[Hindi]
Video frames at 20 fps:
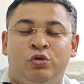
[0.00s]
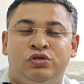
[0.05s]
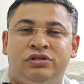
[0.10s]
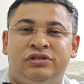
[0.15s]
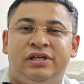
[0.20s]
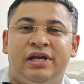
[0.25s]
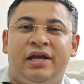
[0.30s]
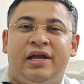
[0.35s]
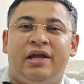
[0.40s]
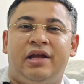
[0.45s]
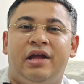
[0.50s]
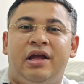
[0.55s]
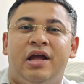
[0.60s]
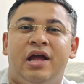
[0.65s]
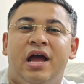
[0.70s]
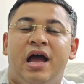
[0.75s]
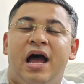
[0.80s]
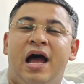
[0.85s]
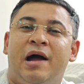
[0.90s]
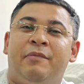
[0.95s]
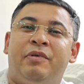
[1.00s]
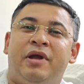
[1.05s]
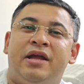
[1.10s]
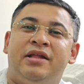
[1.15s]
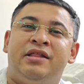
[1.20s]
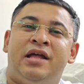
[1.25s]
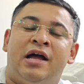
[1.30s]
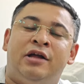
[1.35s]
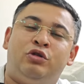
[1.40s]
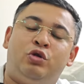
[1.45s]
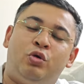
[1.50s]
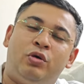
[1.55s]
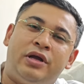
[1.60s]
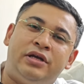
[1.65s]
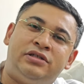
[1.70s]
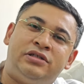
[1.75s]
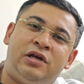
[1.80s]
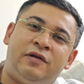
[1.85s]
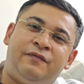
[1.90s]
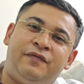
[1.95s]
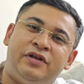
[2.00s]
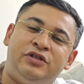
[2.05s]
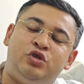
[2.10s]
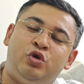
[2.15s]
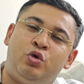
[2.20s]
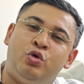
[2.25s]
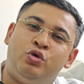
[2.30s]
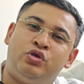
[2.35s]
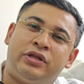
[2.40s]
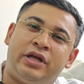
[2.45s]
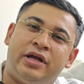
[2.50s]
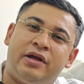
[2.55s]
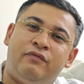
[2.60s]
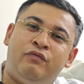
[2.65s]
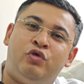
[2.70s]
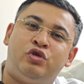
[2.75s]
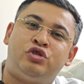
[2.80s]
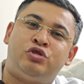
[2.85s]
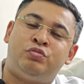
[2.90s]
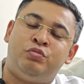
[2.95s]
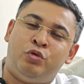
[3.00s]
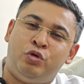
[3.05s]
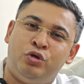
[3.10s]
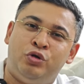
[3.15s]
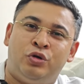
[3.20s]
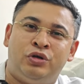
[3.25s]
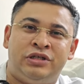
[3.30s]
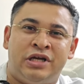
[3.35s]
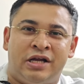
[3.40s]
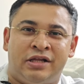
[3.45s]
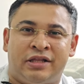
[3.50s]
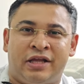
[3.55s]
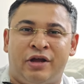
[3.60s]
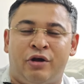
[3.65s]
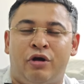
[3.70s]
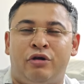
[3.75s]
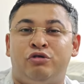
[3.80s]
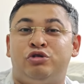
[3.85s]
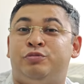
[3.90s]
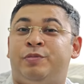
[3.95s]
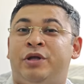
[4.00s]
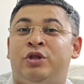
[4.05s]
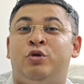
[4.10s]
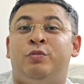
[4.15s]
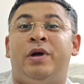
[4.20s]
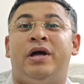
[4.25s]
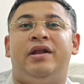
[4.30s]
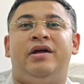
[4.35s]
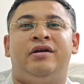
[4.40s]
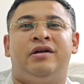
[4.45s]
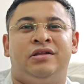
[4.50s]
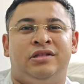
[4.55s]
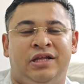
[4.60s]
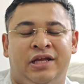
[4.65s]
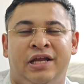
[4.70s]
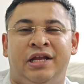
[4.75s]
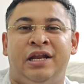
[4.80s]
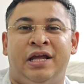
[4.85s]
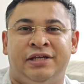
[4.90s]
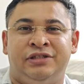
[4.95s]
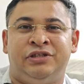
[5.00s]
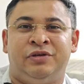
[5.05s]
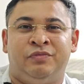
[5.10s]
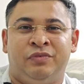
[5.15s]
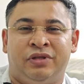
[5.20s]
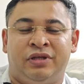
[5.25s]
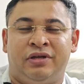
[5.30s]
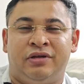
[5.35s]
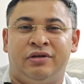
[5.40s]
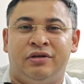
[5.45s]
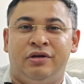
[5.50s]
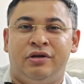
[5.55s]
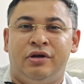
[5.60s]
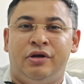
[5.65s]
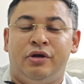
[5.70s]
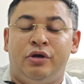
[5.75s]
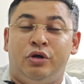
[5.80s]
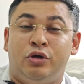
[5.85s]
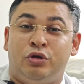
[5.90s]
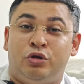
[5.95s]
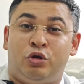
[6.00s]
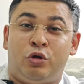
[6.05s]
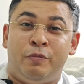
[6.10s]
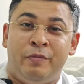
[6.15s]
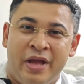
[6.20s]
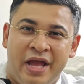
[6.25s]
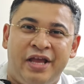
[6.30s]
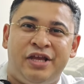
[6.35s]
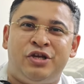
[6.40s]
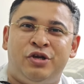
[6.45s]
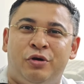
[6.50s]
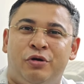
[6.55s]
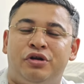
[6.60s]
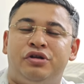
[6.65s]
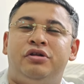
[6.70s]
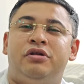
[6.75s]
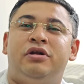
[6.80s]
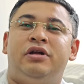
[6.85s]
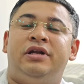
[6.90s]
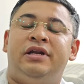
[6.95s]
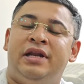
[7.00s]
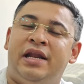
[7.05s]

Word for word: उससे आपके दांतों के सरफेस जो होते हैं वो स्मूथ हो जाते हैं और उस पर दोबारा गंदगी नहीं जमती तो मेक श्योर sure